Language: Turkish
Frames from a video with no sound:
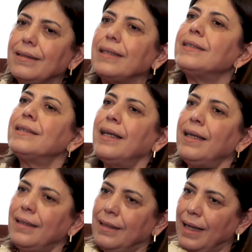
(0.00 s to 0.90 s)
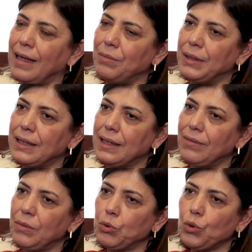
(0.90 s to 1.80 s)
desteklenmesi
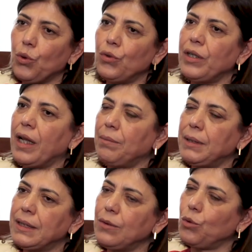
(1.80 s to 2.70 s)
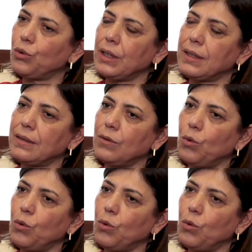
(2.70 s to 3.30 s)
ve bunun önlenmesi noktasında